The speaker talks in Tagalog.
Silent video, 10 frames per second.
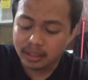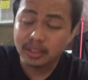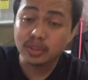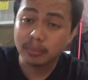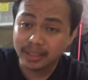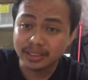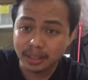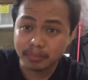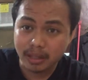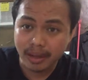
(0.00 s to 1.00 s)
Guys, sobrang
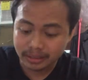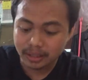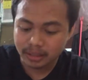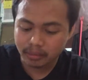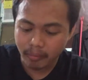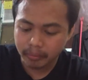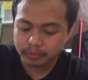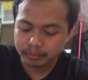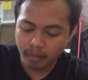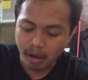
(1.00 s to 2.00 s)
sarap
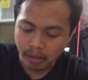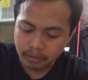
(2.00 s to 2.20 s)
nito.